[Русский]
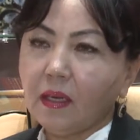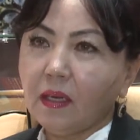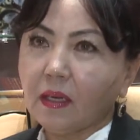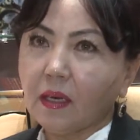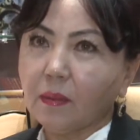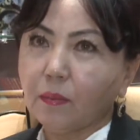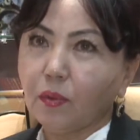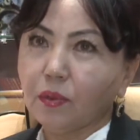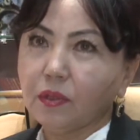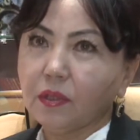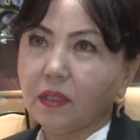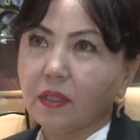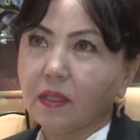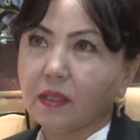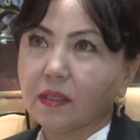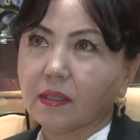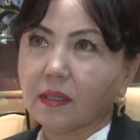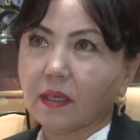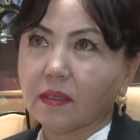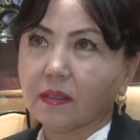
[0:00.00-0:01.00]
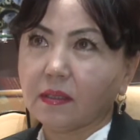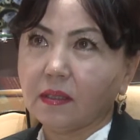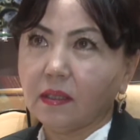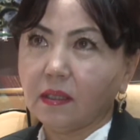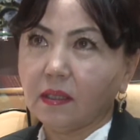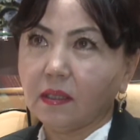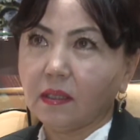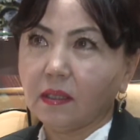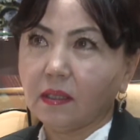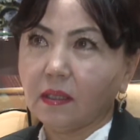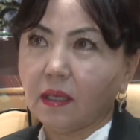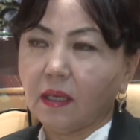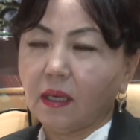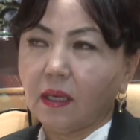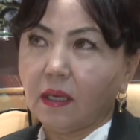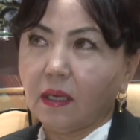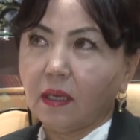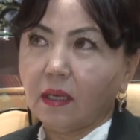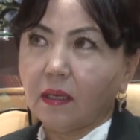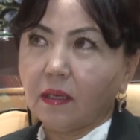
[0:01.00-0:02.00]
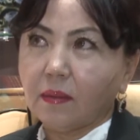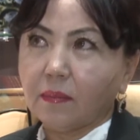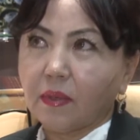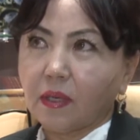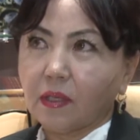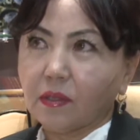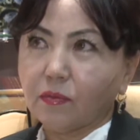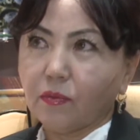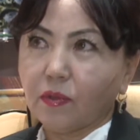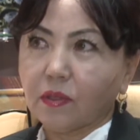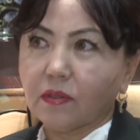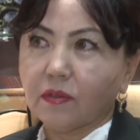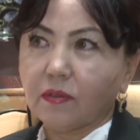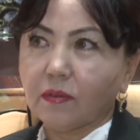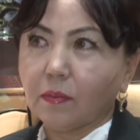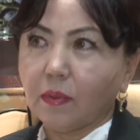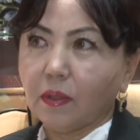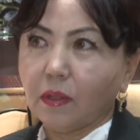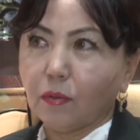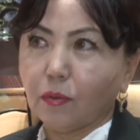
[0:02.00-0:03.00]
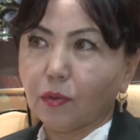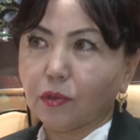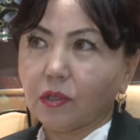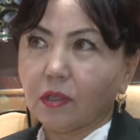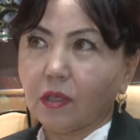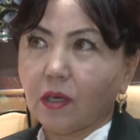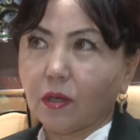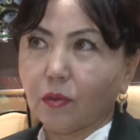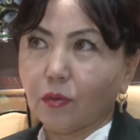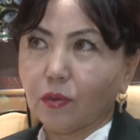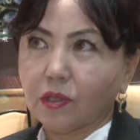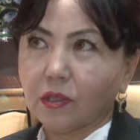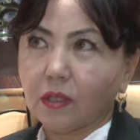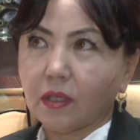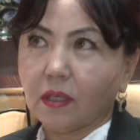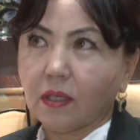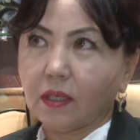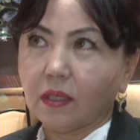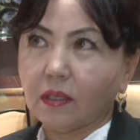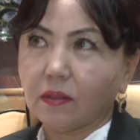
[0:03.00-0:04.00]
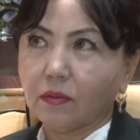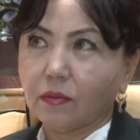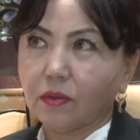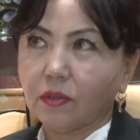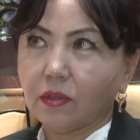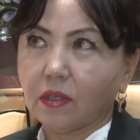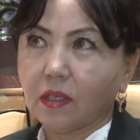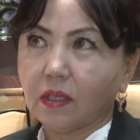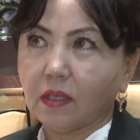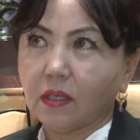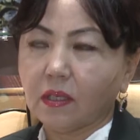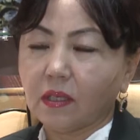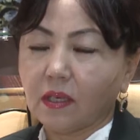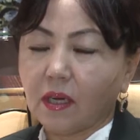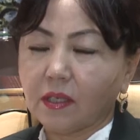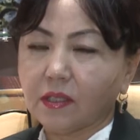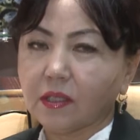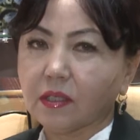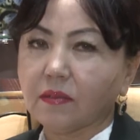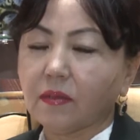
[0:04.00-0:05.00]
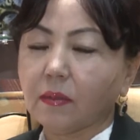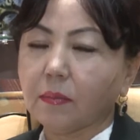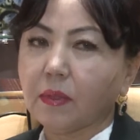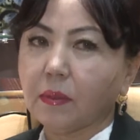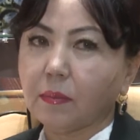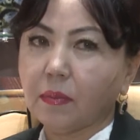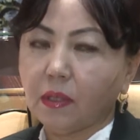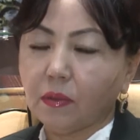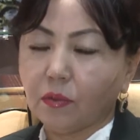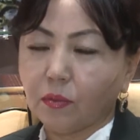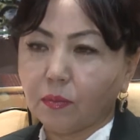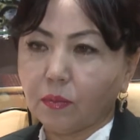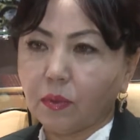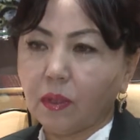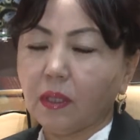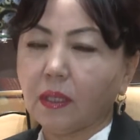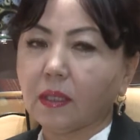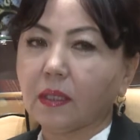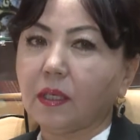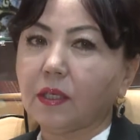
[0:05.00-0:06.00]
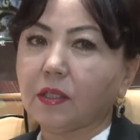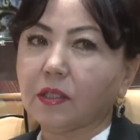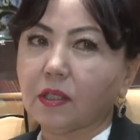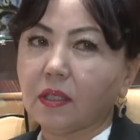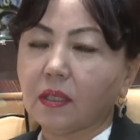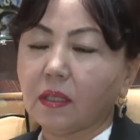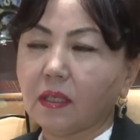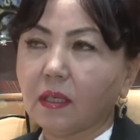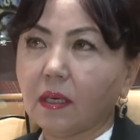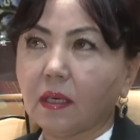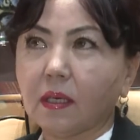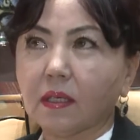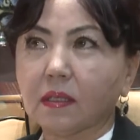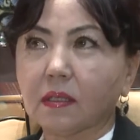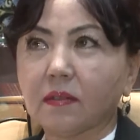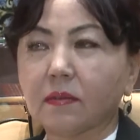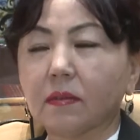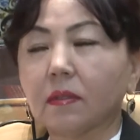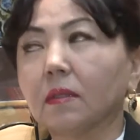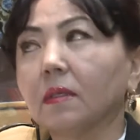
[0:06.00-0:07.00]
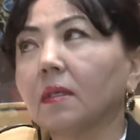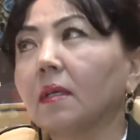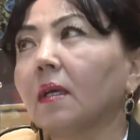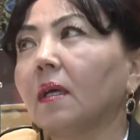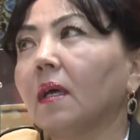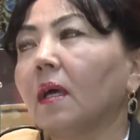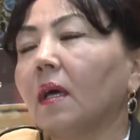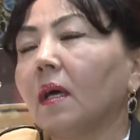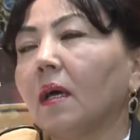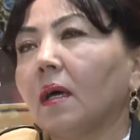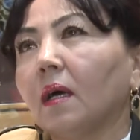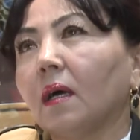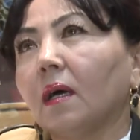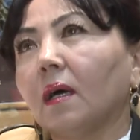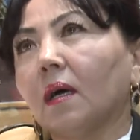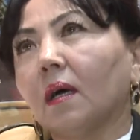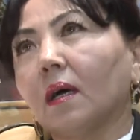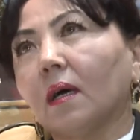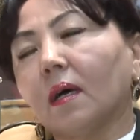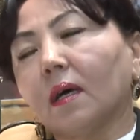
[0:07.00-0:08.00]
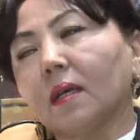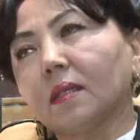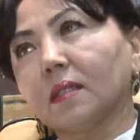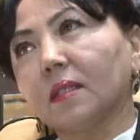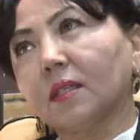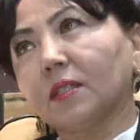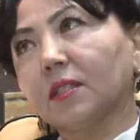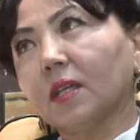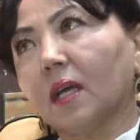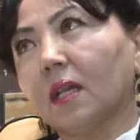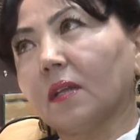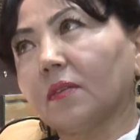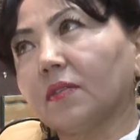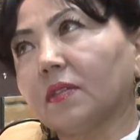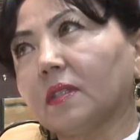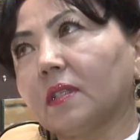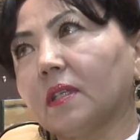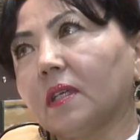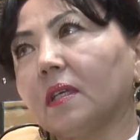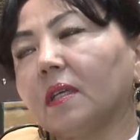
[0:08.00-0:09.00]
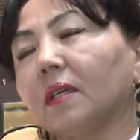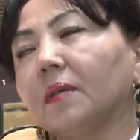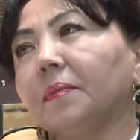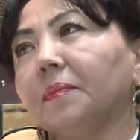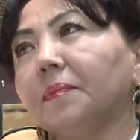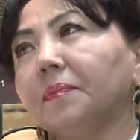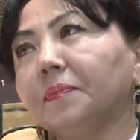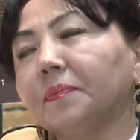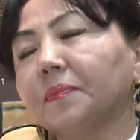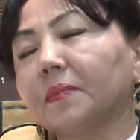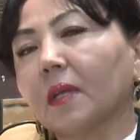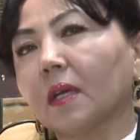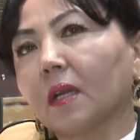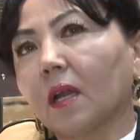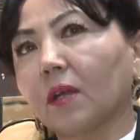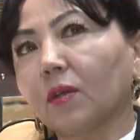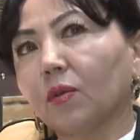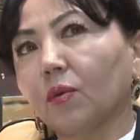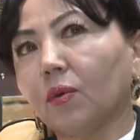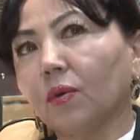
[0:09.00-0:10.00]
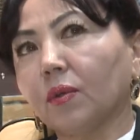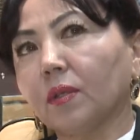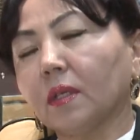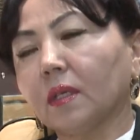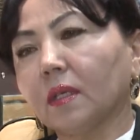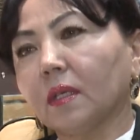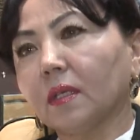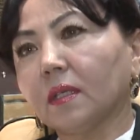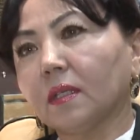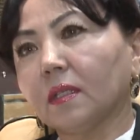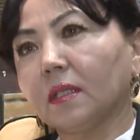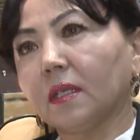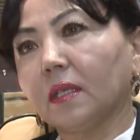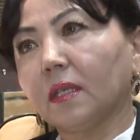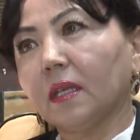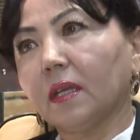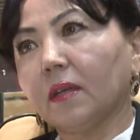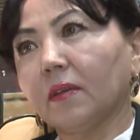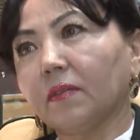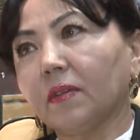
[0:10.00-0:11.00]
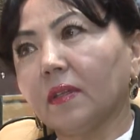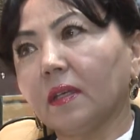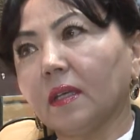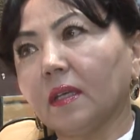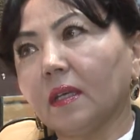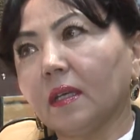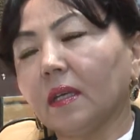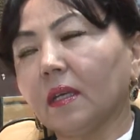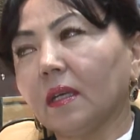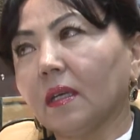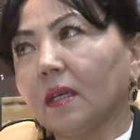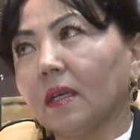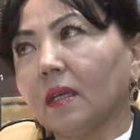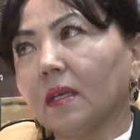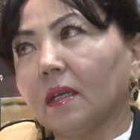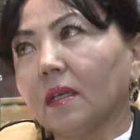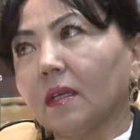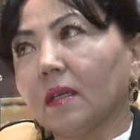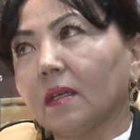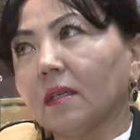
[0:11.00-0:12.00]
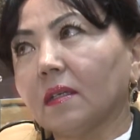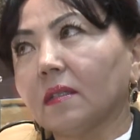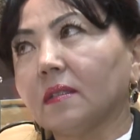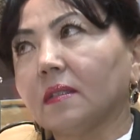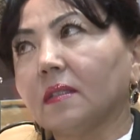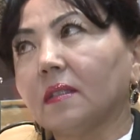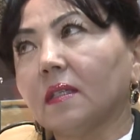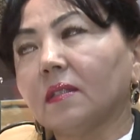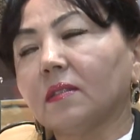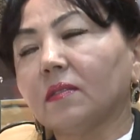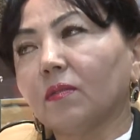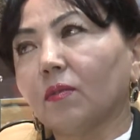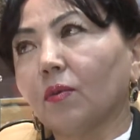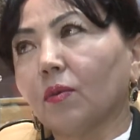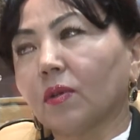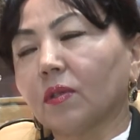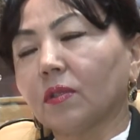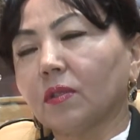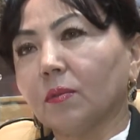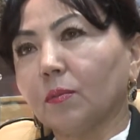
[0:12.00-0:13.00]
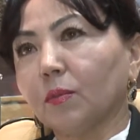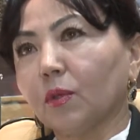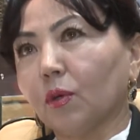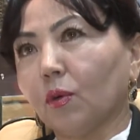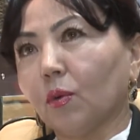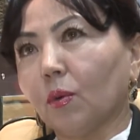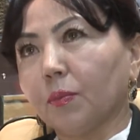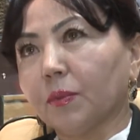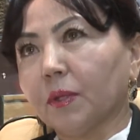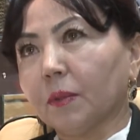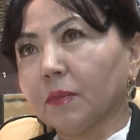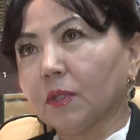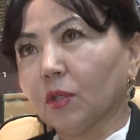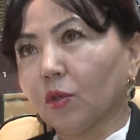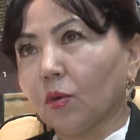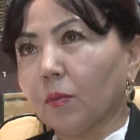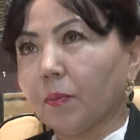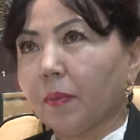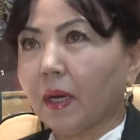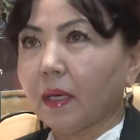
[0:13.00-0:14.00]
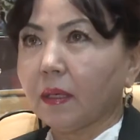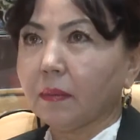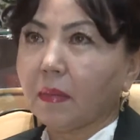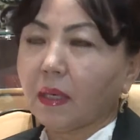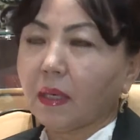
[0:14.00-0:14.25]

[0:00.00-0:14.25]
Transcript: работники с России, производство было очень хорошее, у них качество мебели было отличное. Я э, оснащала все районы, деревни. Здесь, в городе, у меня оптом закупали